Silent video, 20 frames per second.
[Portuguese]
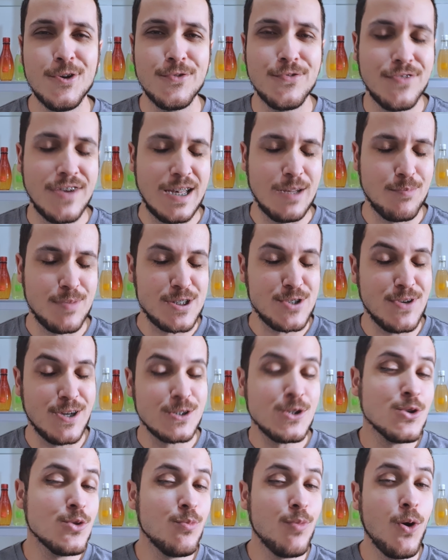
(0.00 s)
Fala pessoal,
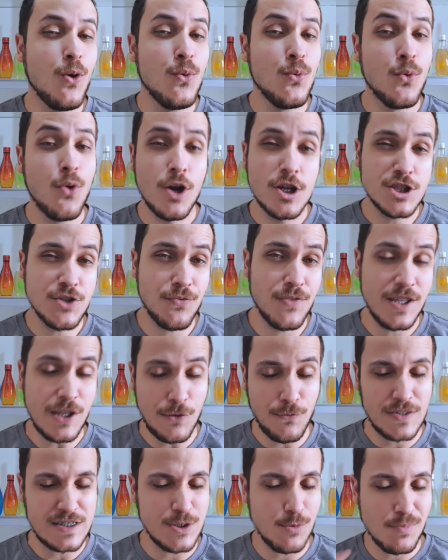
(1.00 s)
tudo bom? Hoje eu venho
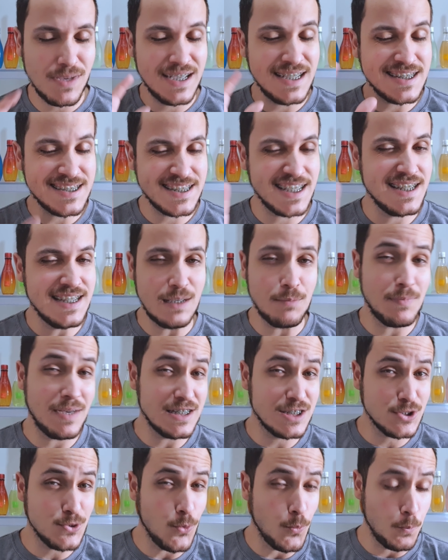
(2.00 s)
fazer uma resenha
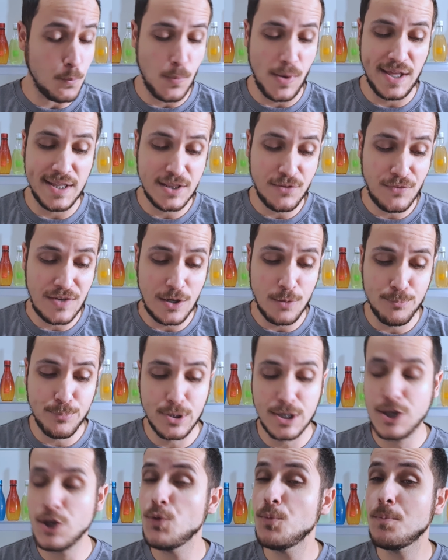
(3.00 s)
mais completa, falar um
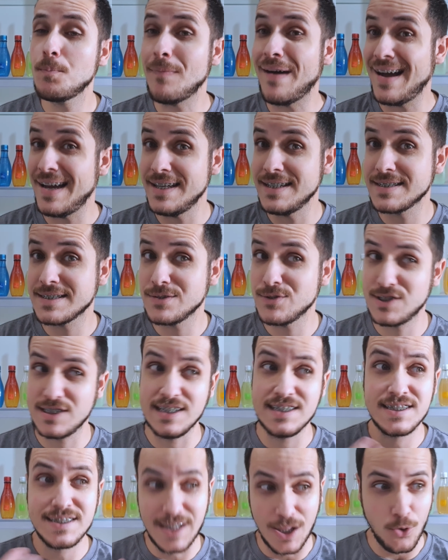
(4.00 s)
pouquinho mais, não sei
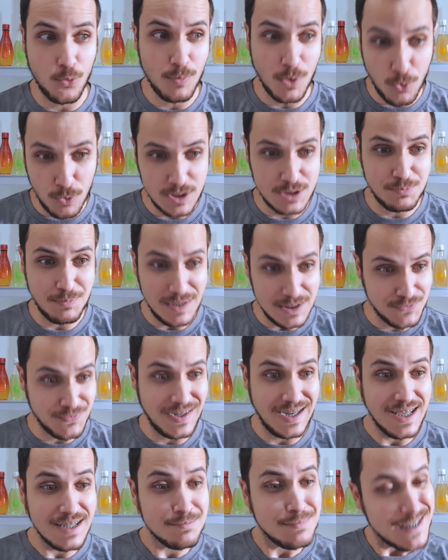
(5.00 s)
se tem alguma coisa mais para
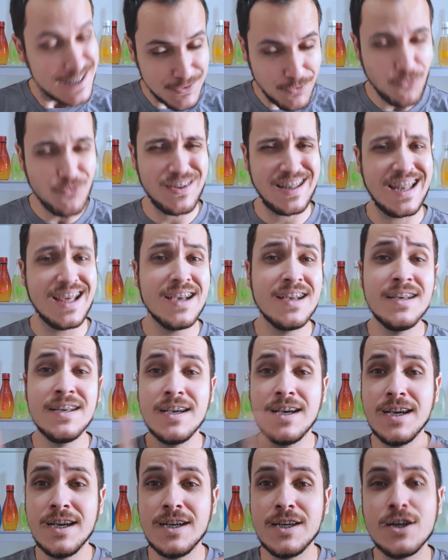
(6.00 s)
falar, mas vou falar
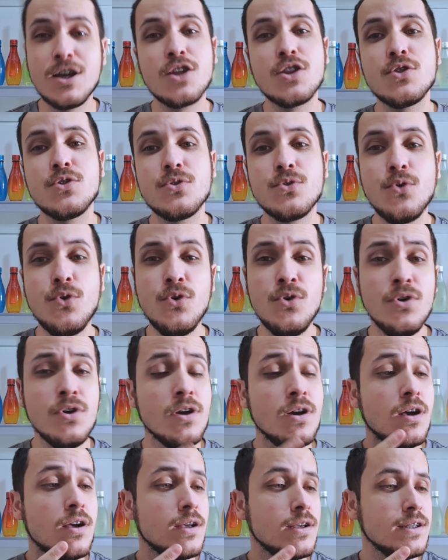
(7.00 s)
do
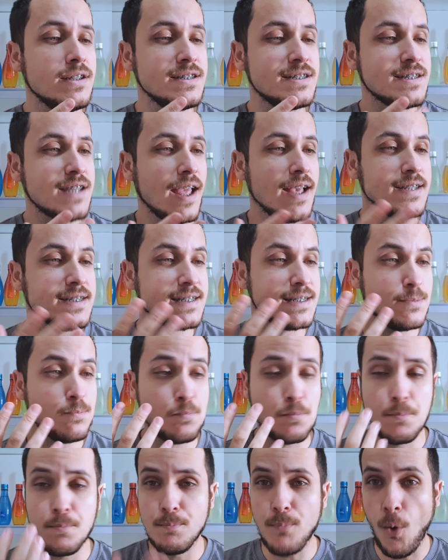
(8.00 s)
Intense
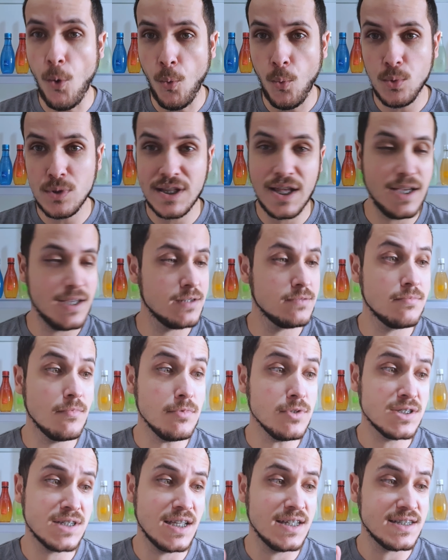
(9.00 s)
Bom, né? Não
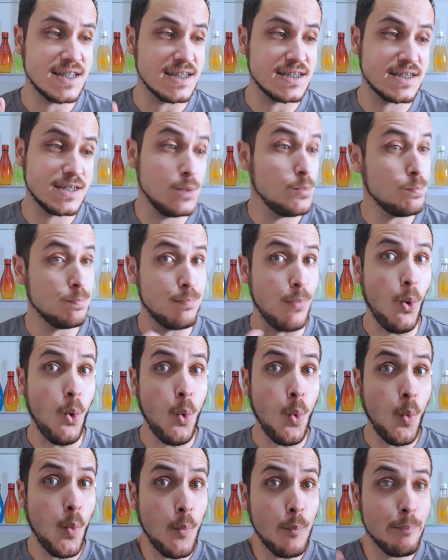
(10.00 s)
sei se é assim,
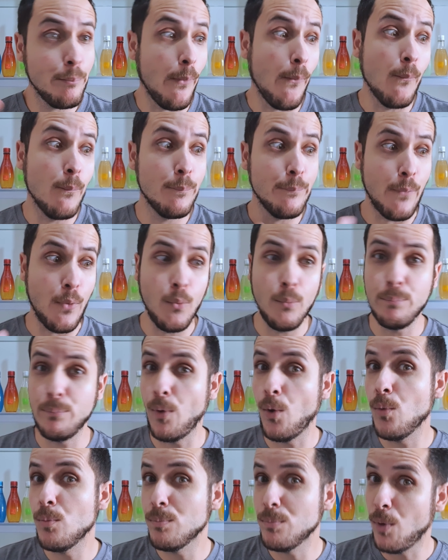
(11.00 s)
bom, bom, bom,
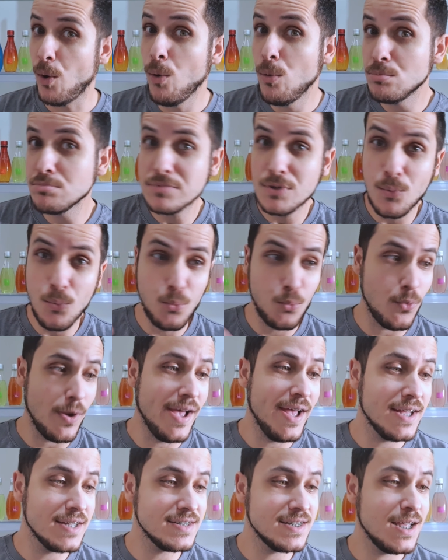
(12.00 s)
bom, bom, não
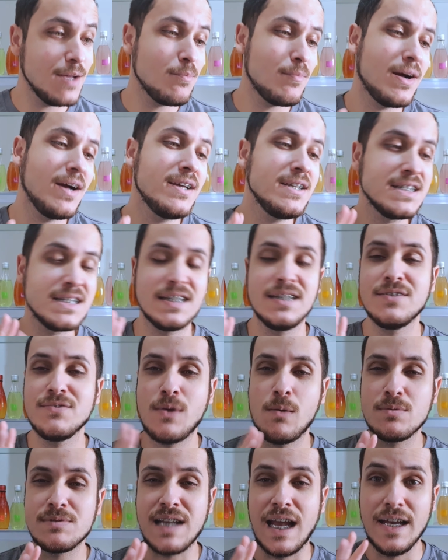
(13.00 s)
é, né? Mas
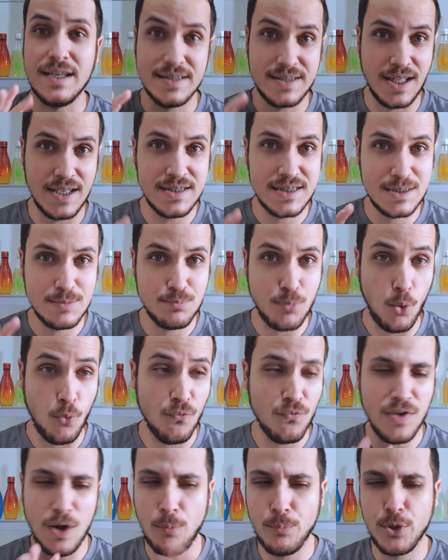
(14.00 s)
vamos lá, Intense Bom.
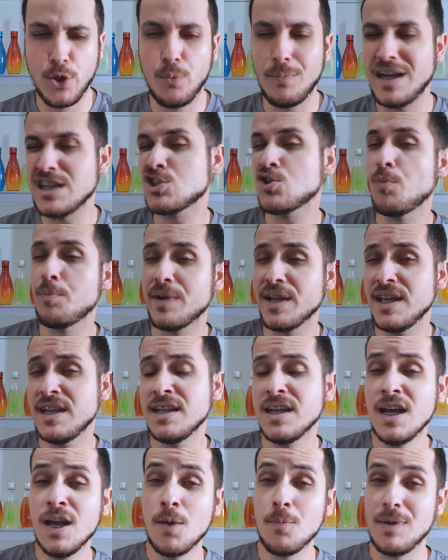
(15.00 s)
Falar um pouquinho mais sobre ele,
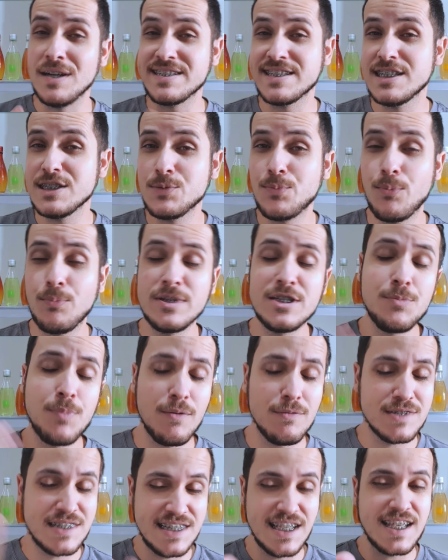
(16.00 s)
mas antes pedir para
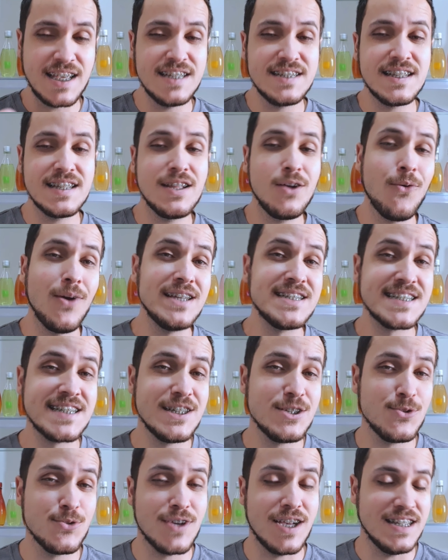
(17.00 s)
você que ainda não é
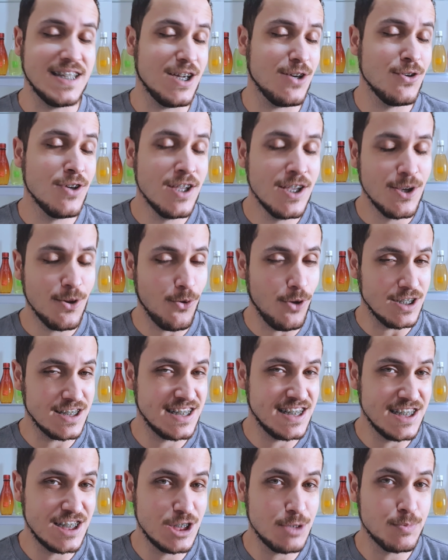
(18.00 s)
inscrito no canal, gosta
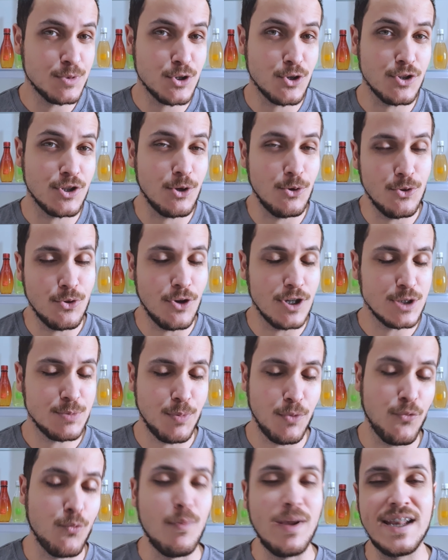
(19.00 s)
desse tipo de conteúdo, gosta de
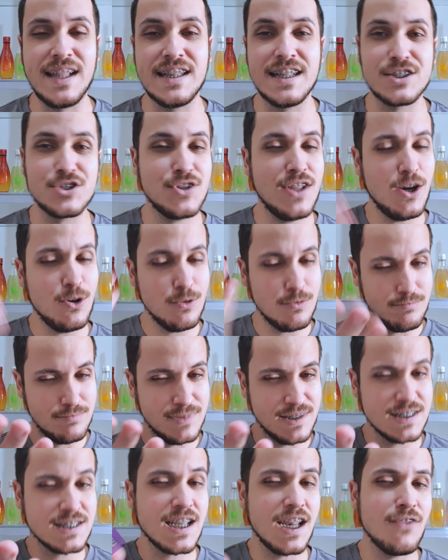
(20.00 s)
perfumaria nacional,
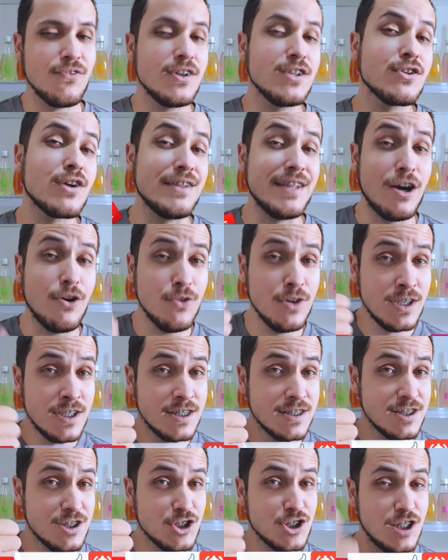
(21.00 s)
se inscreve aí no canal,
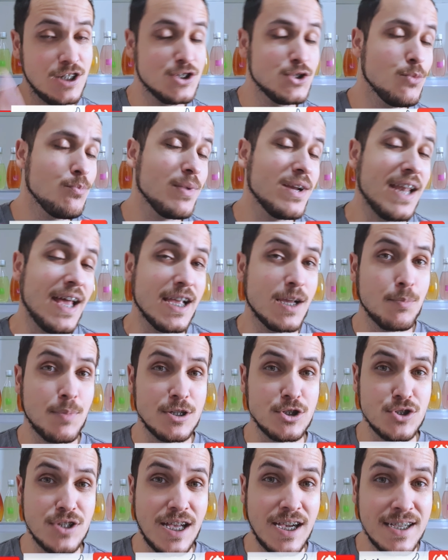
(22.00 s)
deixa aquele super like para
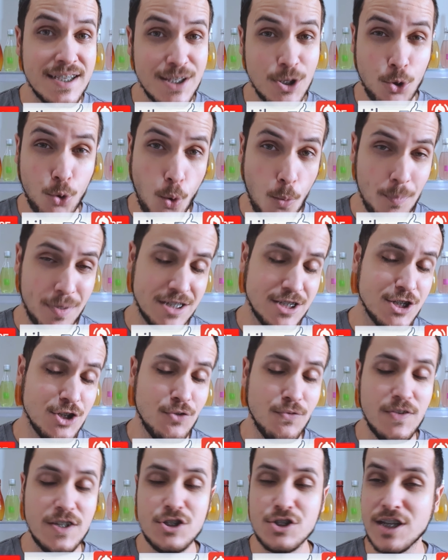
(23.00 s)
ajudar, compartilha o
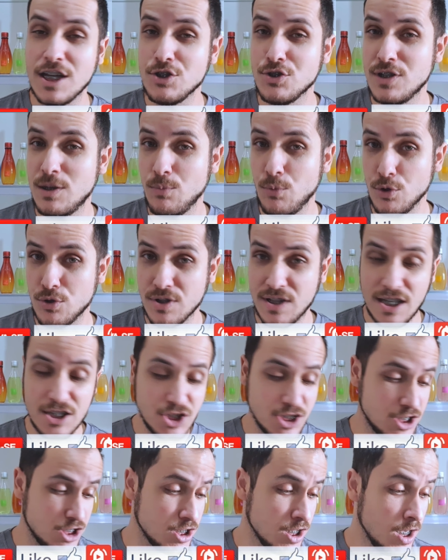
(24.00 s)
vídeo que ajuda muito, tá,
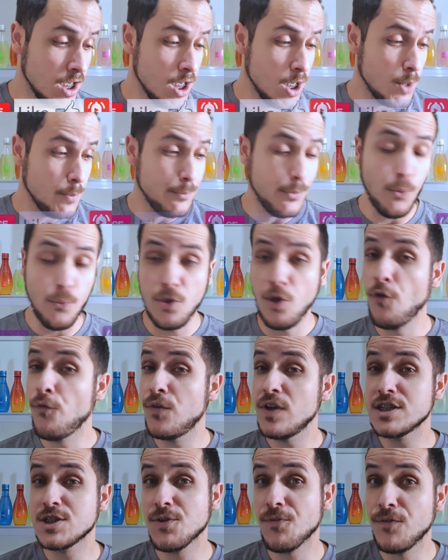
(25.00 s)
gente? Bom, eu
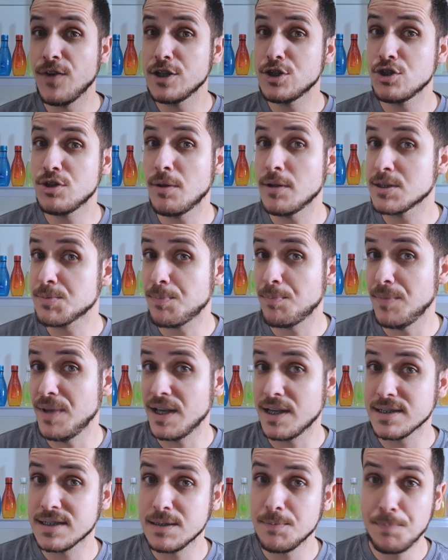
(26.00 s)
fiz o vídeo das
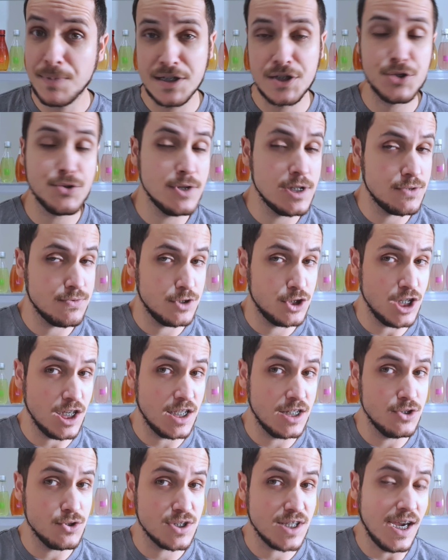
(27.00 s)
primeiras impressões, vou deixar aqui
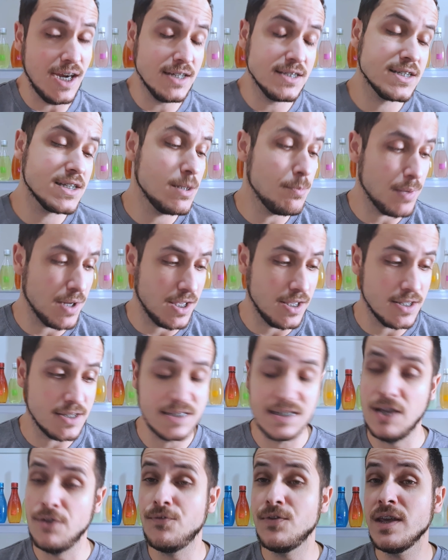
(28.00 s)
nos cards aqui para quem
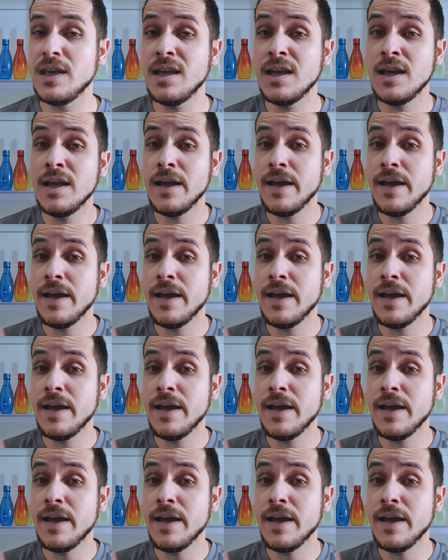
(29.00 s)
quiser ver.